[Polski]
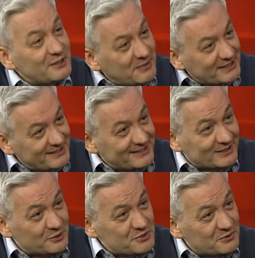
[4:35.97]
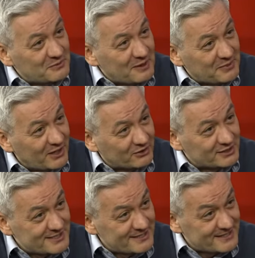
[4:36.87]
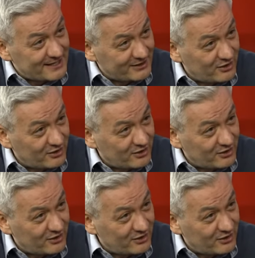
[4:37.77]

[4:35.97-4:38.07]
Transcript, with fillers: do pani redaktor przyszedłem na piechotę ze Ojej, Starej